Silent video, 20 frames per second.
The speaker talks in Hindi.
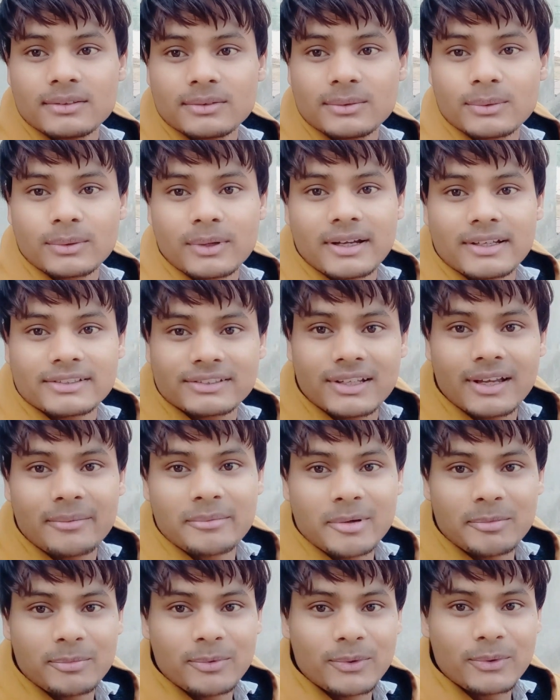तो गाय
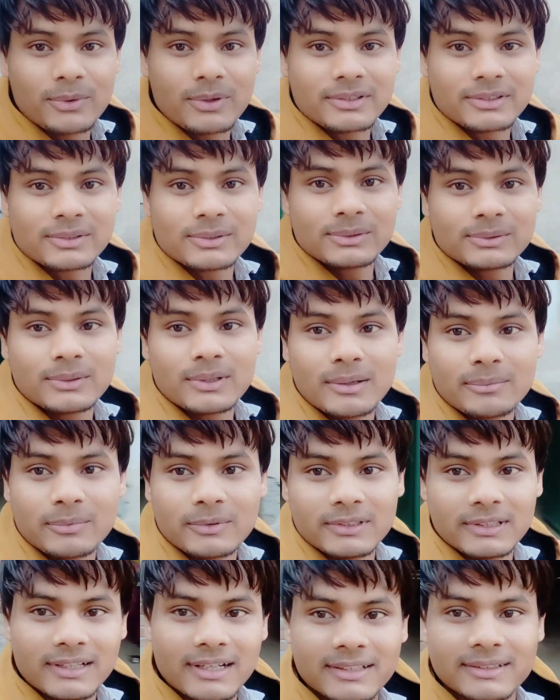सामने पोखर थे तो
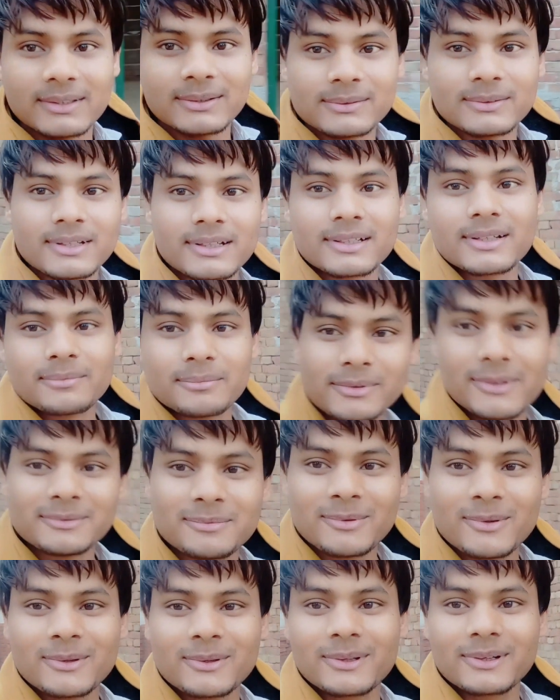आपको दिखाता हूँ यहाँ का व्यू
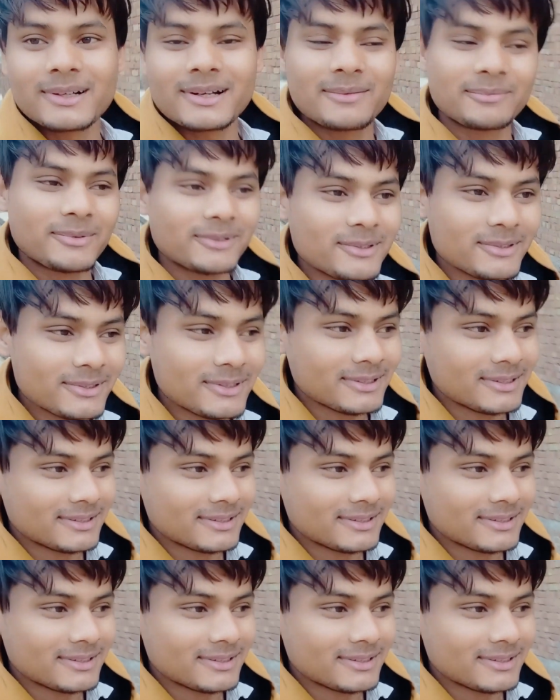पोखर का व्यू